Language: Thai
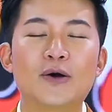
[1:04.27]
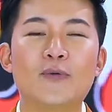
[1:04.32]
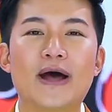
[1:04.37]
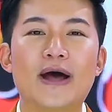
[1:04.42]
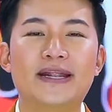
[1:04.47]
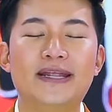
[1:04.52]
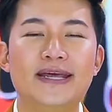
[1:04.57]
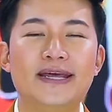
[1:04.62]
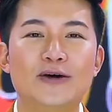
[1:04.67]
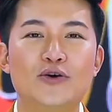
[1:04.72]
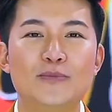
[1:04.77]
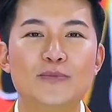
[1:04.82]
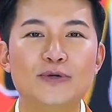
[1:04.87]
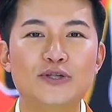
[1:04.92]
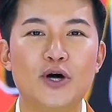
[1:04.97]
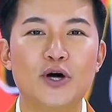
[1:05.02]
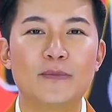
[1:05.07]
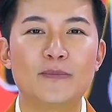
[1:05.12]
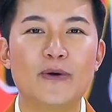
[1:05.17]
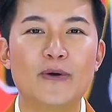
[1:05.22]
สวัสดีคุณ
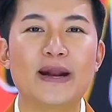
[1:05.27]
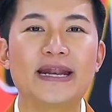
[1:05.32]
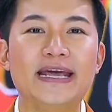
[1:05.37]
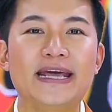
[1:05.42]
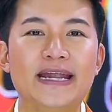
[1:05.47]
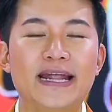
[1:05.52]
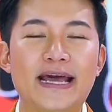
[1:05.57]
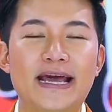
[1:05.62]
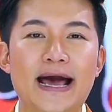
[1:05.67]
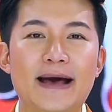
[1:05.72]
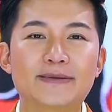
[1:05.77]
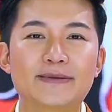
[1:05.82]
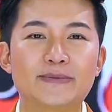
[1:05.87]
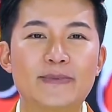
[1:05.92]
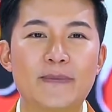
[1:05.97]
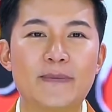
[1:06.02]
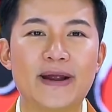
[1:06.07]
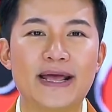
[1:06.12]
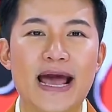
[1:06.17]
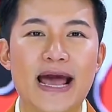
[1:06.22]
ผู้ชมวันนี้นะครับสำ
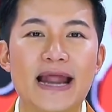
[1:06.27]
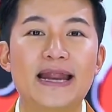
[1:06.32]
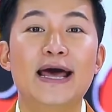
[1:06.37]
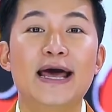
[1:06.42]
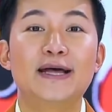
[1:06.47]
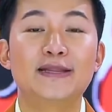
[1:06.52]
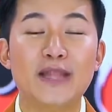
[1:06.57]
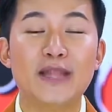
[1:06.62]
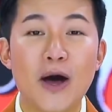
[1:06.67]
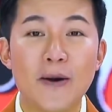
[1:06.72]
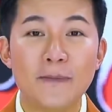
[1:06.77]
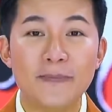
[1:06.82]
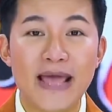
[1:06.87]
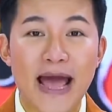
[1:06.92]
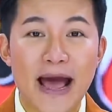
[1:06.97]
หรับรายการต้ม